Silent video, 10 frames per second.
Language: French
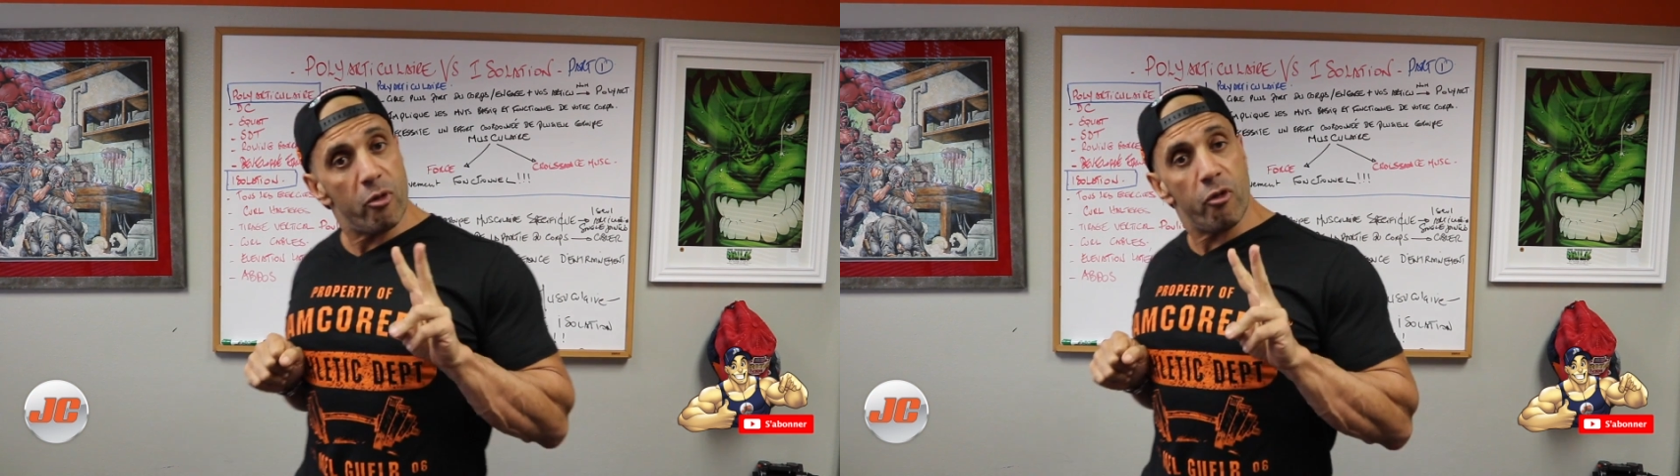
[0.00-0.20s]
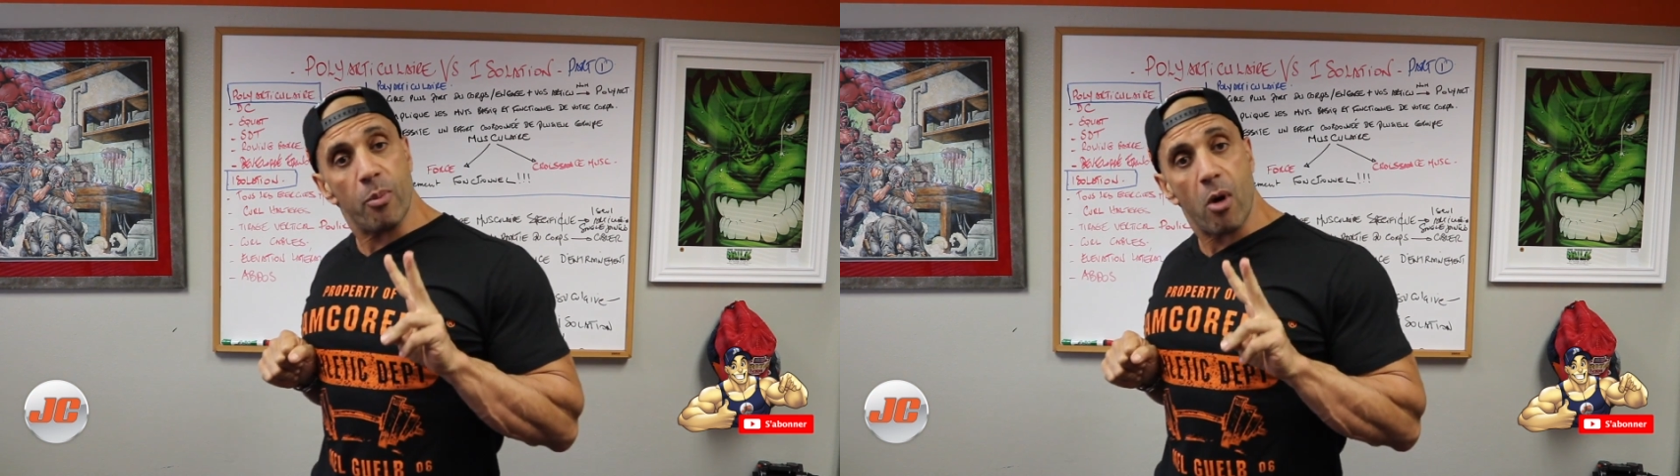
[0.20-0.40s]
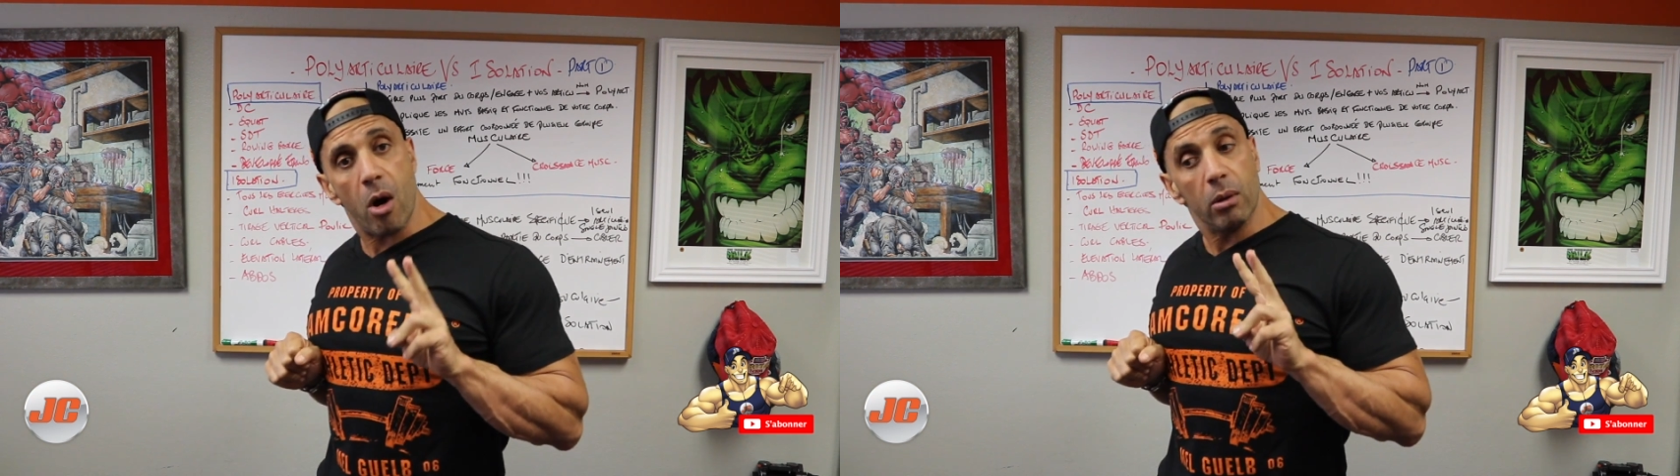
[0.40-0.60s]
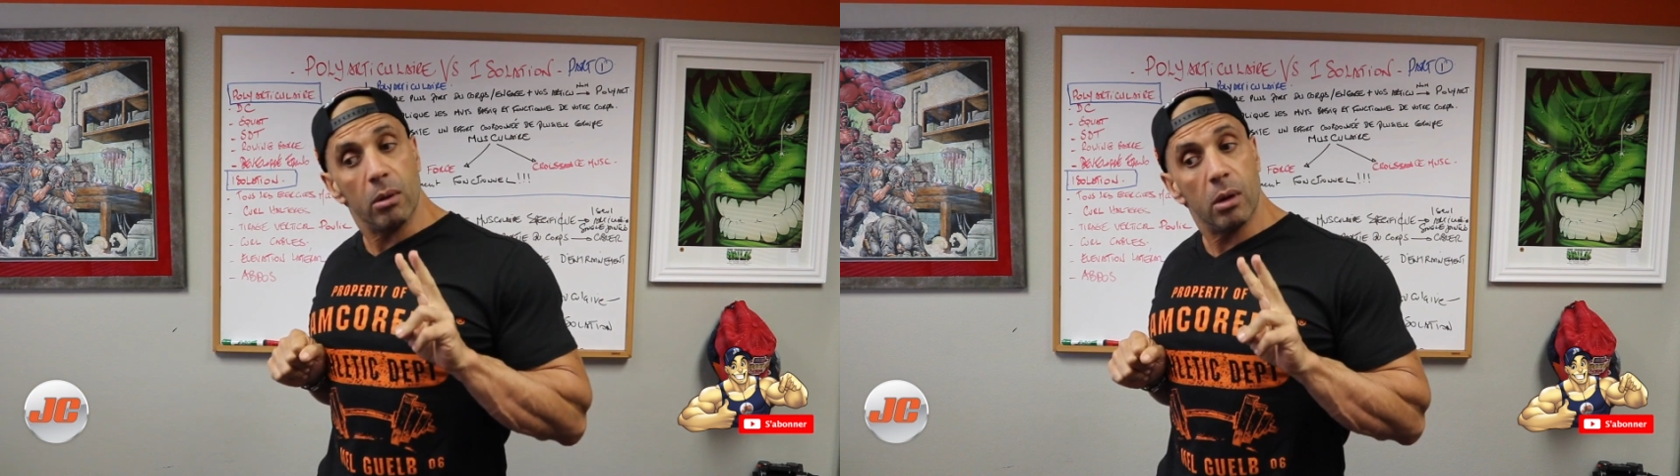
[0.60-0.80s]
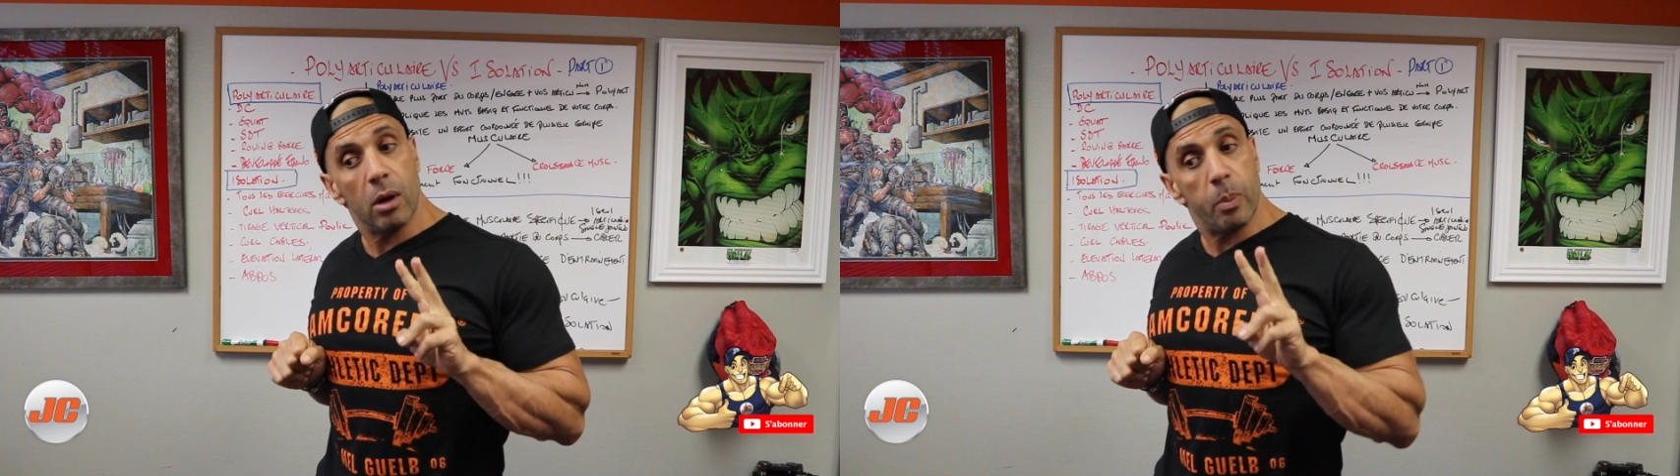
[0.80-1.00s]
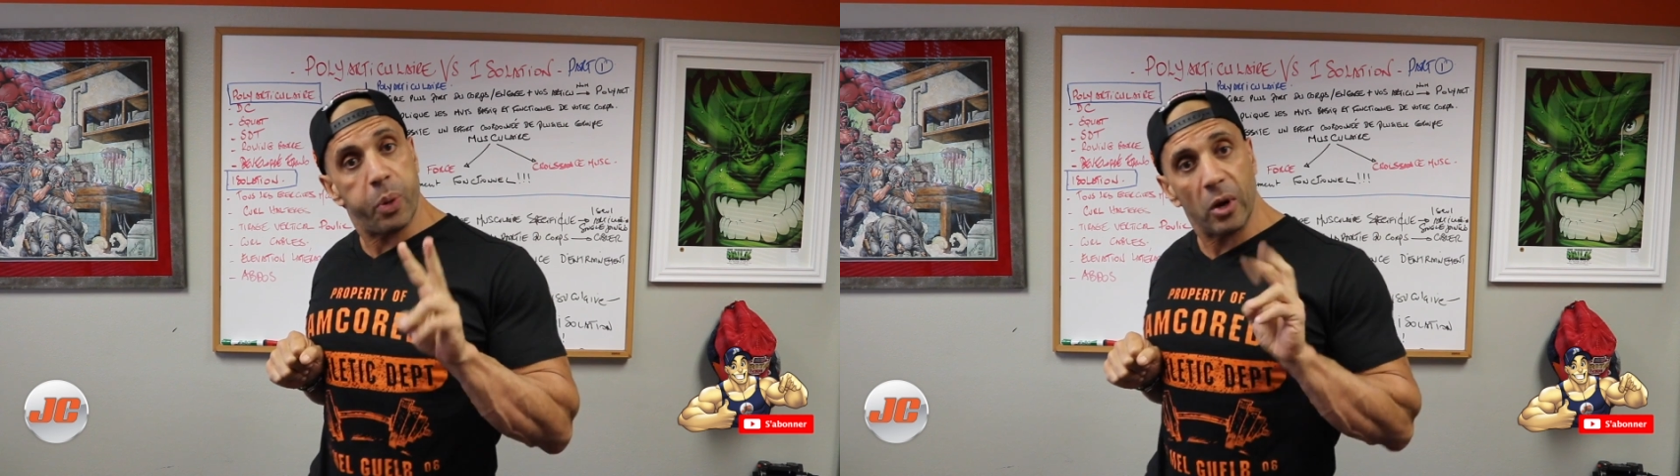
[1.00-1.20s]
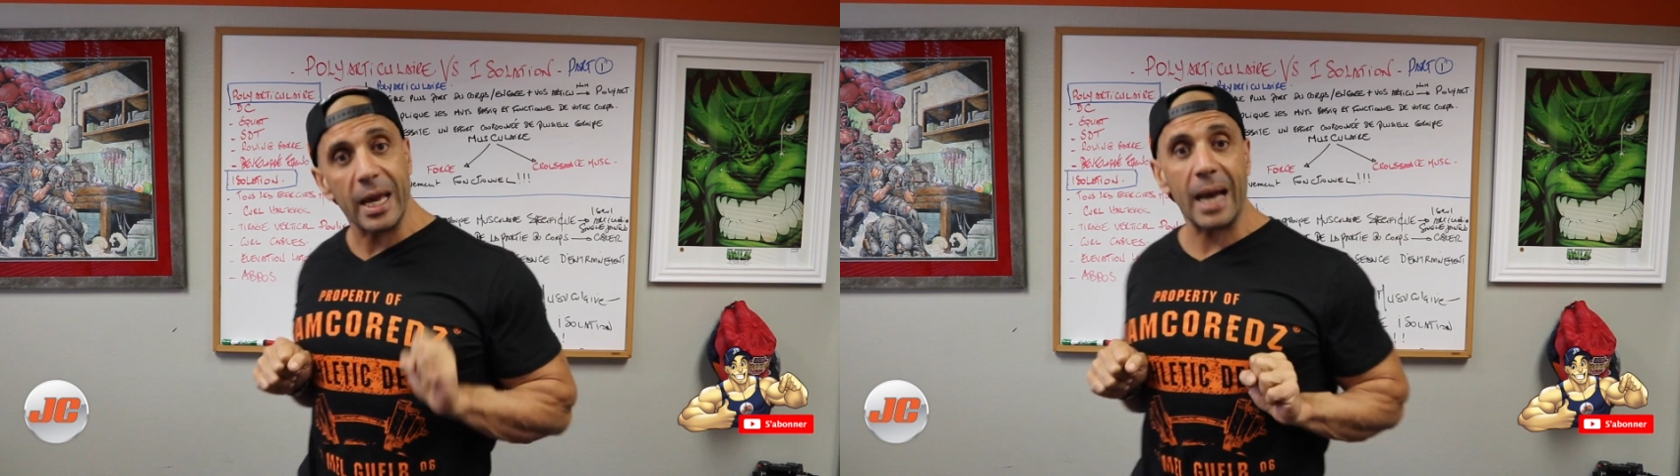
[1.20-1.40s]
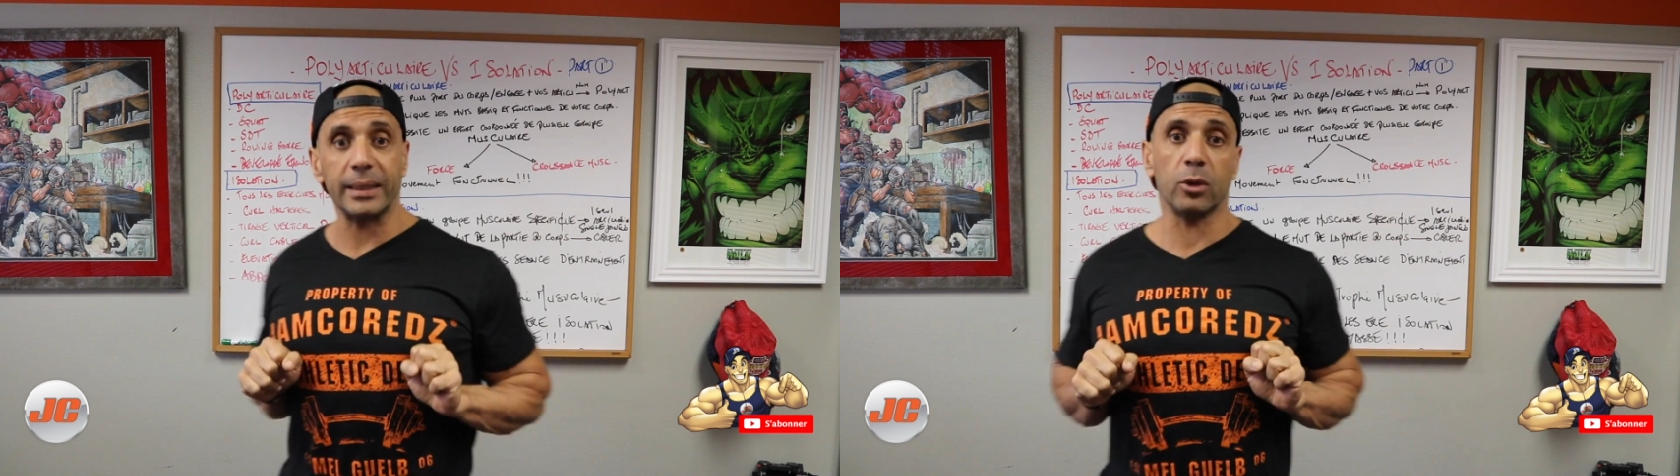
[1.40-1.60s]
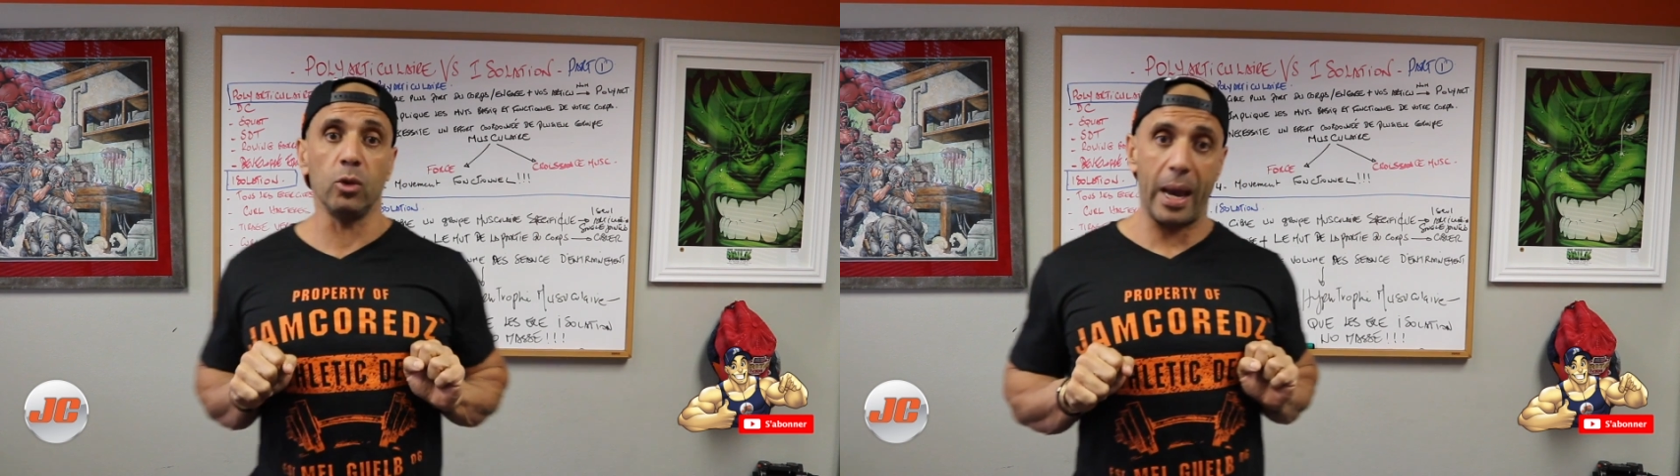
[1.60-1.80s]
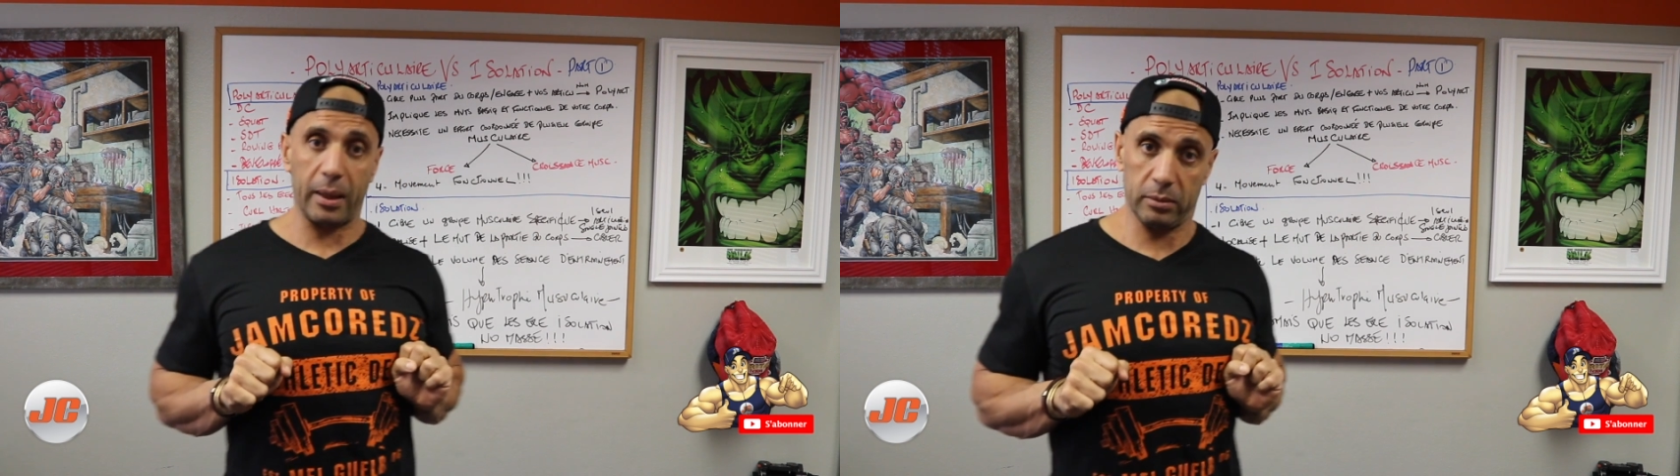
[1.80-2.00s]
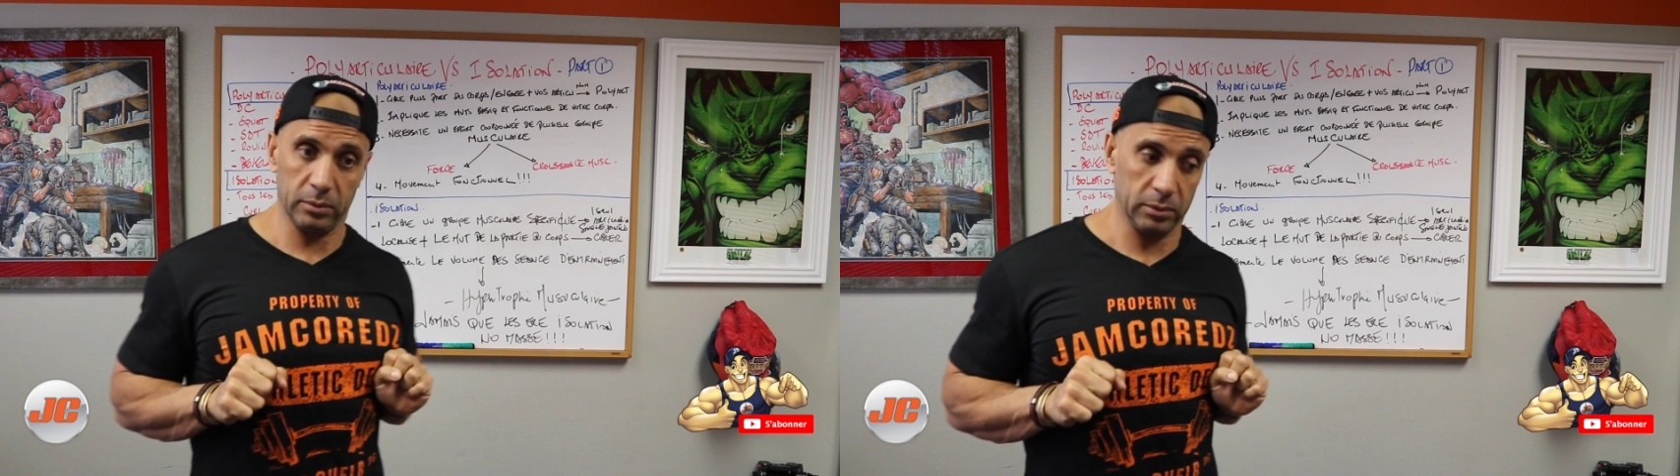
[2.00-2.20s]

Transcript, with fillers: mouvements polyarticulaires